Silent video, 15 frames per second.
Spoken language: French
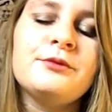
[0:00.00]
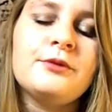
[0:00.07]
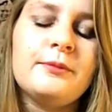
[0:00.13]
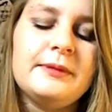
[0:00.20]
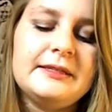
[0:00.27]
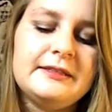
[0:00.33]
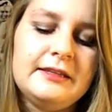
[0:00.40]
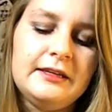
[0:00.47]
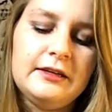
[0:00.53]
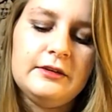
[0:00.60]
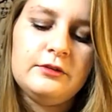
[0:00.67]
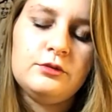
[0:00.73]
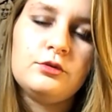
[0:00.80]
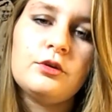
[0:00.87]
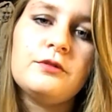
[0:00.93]
vous en mettez
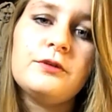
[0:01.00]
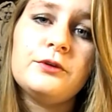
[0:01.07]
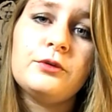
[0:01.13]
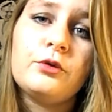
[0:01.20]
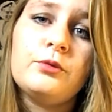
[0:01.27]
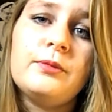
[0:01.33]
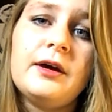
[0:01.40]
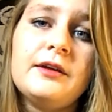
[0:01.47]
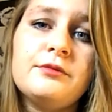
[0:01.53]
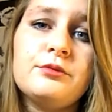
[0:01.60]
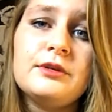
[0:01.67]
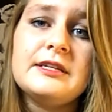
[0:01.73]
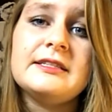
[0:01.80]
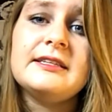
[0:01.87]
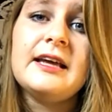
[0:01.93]
sur votre main et
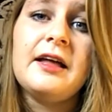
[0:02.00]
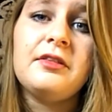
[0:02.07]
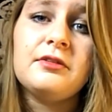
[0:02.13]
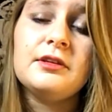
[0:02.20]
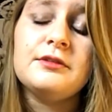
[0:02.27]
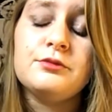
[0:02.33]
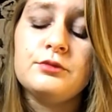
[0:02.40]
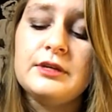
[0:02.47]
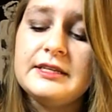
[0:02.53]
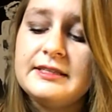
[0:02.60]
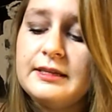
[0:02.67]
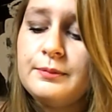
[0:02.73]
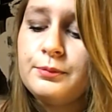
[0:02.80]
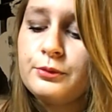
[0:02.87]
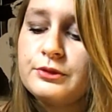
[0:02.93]
vous laissez, et vous
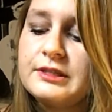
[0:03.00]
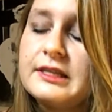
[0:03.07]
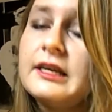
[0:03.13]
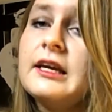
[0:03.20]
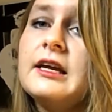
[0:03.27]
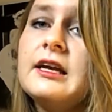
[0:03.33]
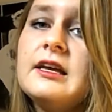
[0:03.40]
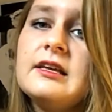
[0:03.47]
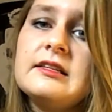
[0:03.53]
laissez poser.